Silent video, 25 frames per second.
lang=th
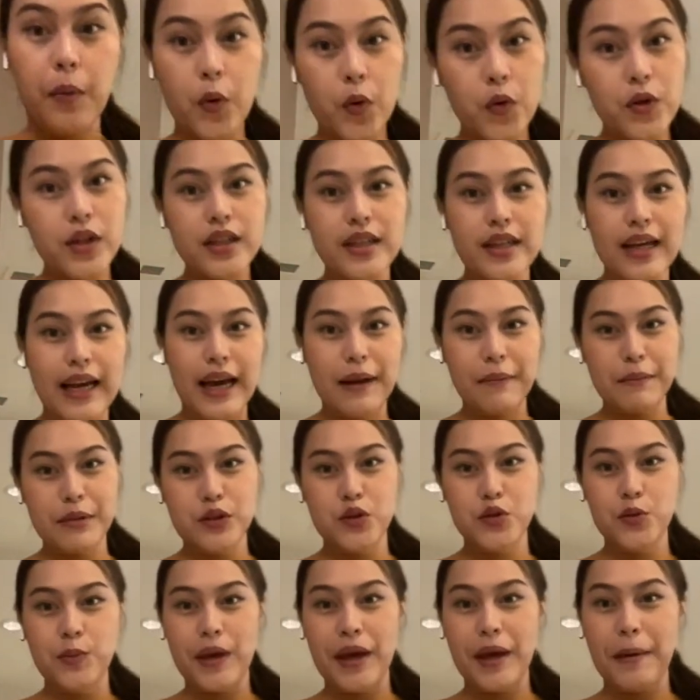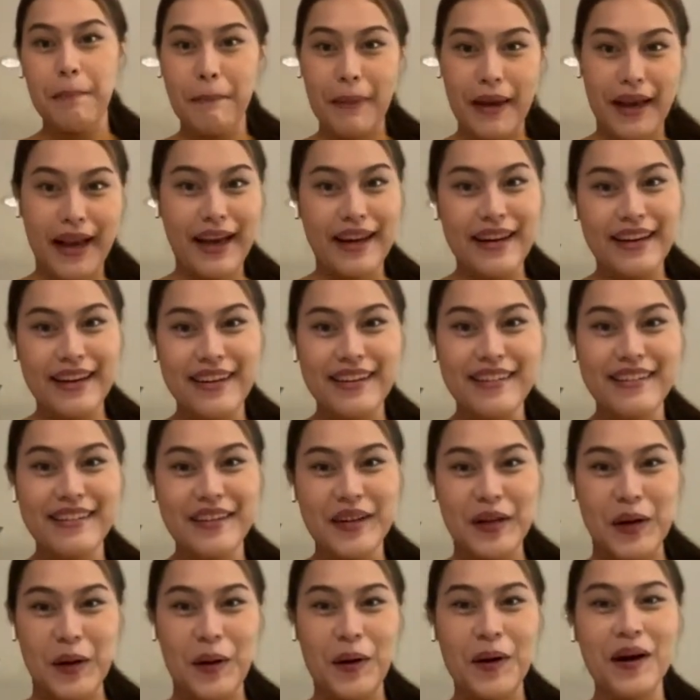พูดถึงงานประชุมเอเปกกันนิดนึง
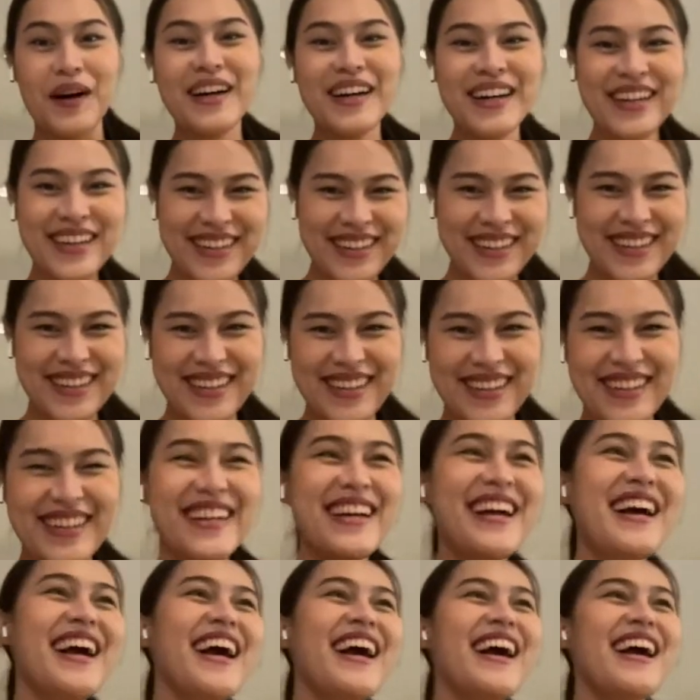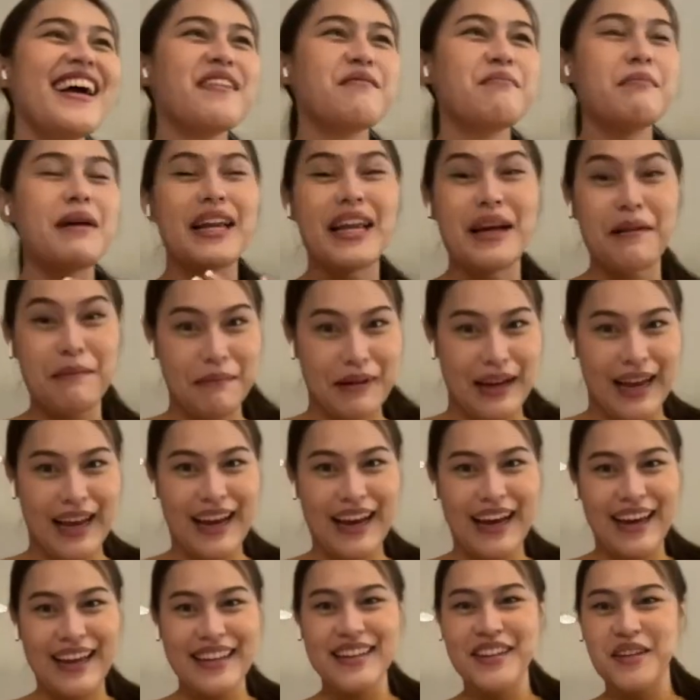เนาะ มาทำงา
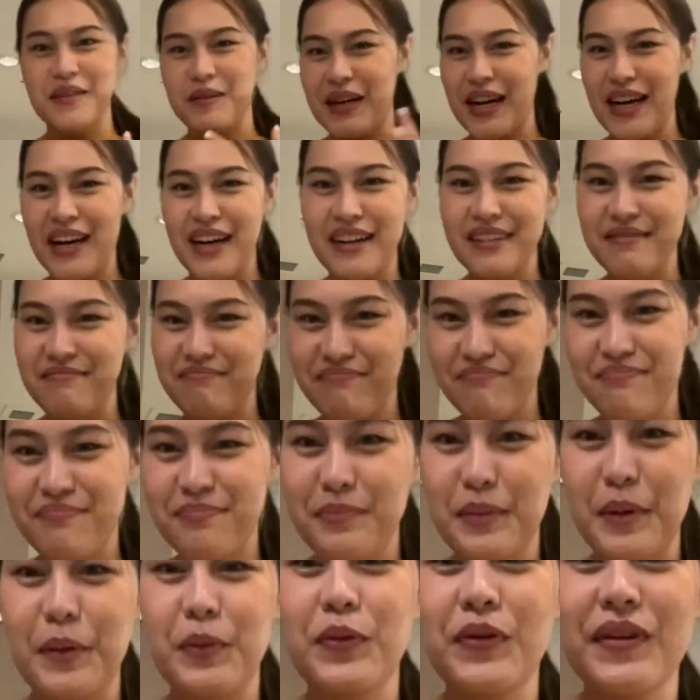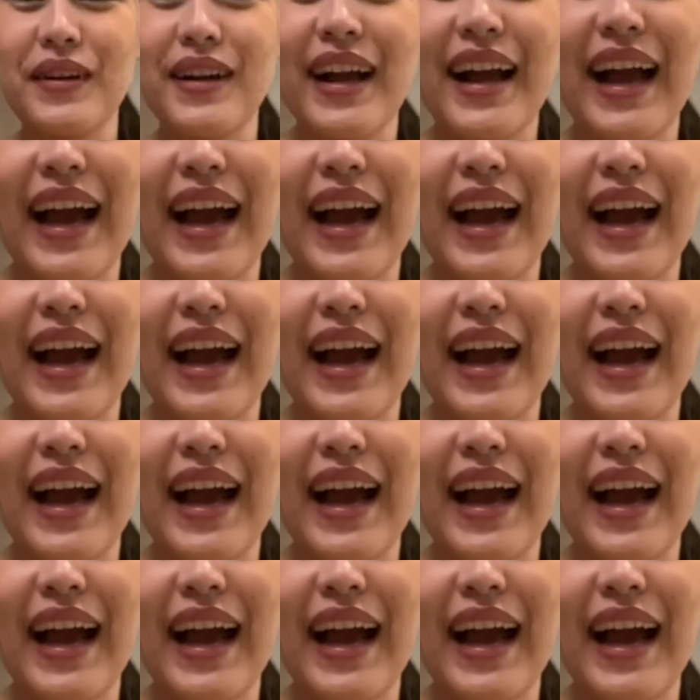นแต่ว่าไม่พูดเรื่อง